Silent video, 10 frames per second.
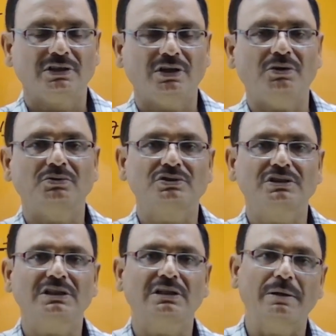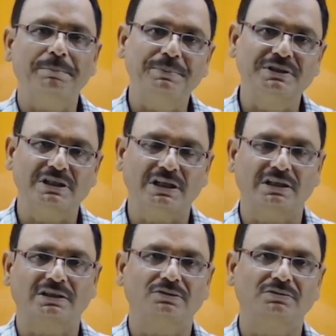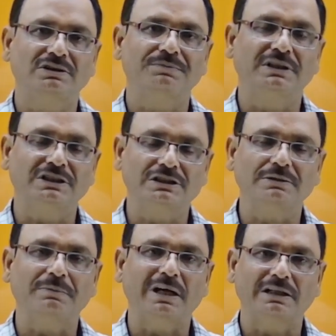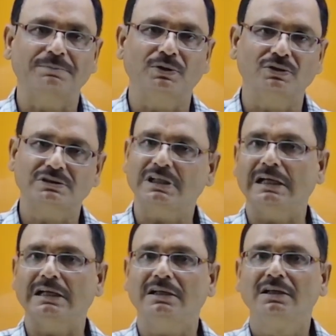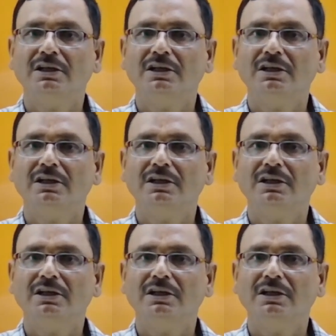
और उसी का पीछा करते हुए जब दक्षिण भारत पहुंचता है